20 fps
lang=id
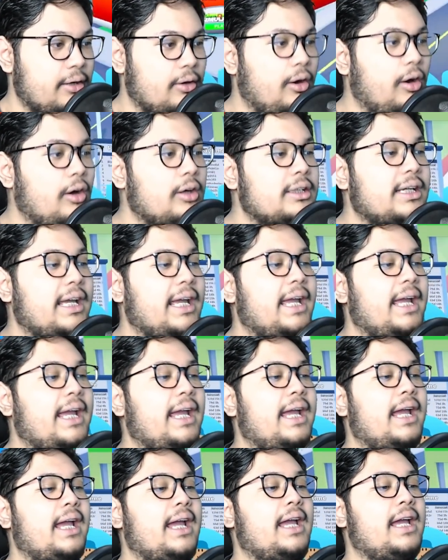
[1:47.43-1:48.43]
Oke.
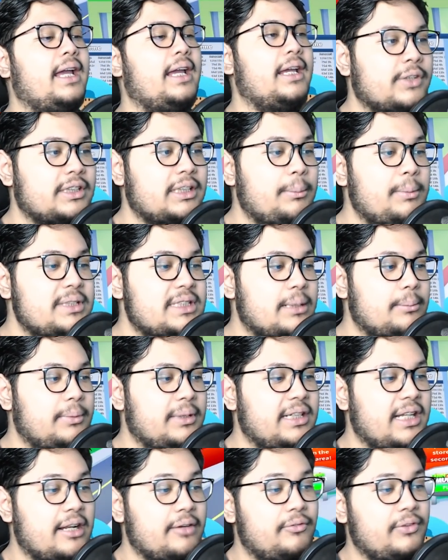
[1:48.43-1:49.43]
Okay. Kita bisa
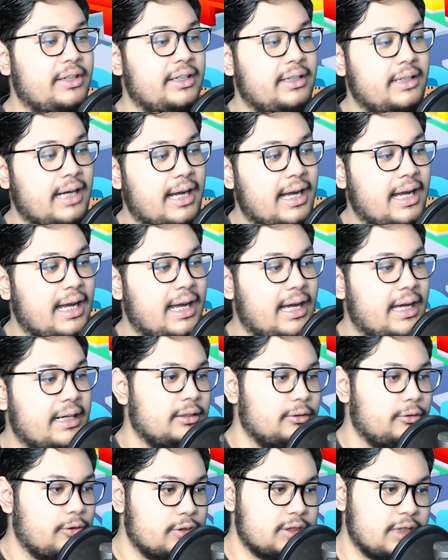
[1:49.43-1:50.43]
beli delivery car,
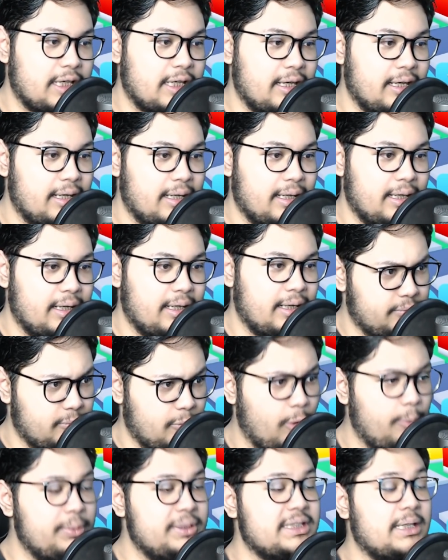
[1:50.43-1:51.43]
terus uh,
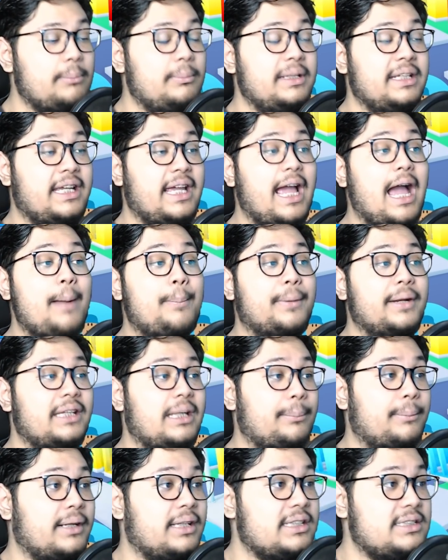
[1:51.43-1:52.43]
oh bisa beli kayak
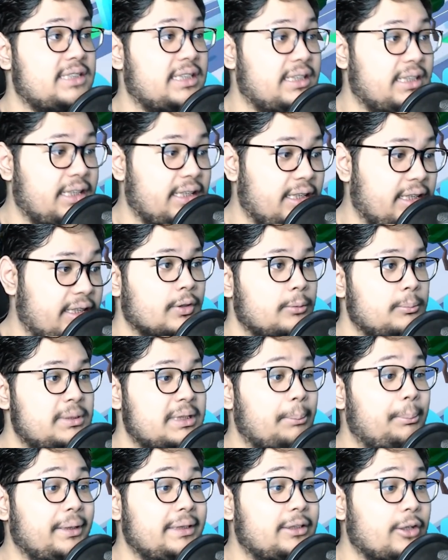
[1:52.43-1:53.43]
upgrade-upgrade di sini,
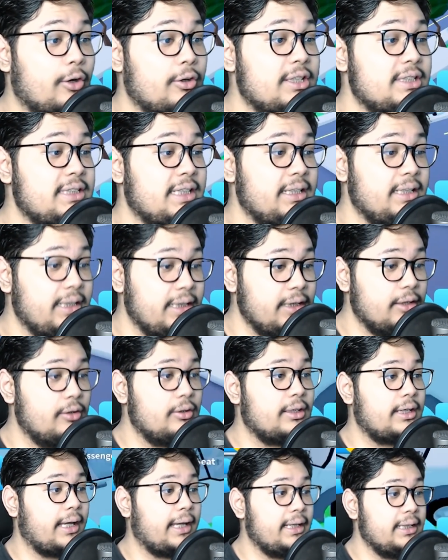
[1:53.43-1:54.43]
bisa beli drone di sini.
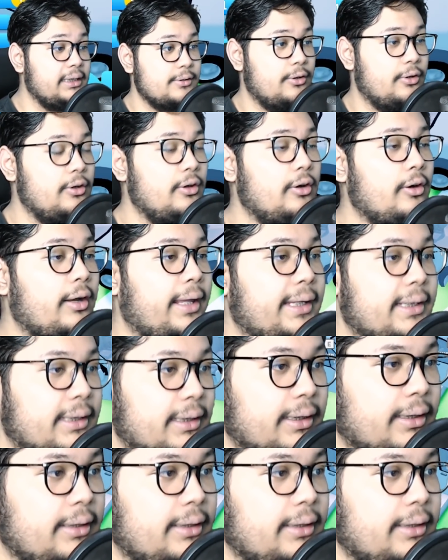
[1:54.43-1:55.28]
Oke. Okay. Oke. Okay.